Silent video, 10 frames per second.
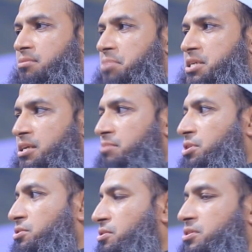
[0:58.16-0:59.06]
পাশে এক
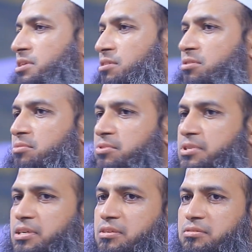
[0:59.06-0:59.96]
ভদ্রলোক ছিলেন উনি
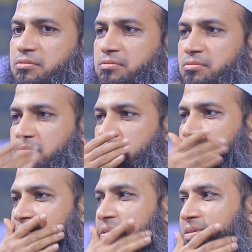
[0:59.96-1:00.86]
বলছেন
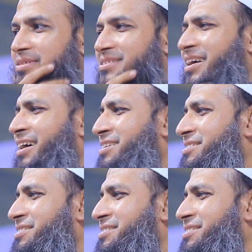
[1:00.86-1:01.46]
স্যার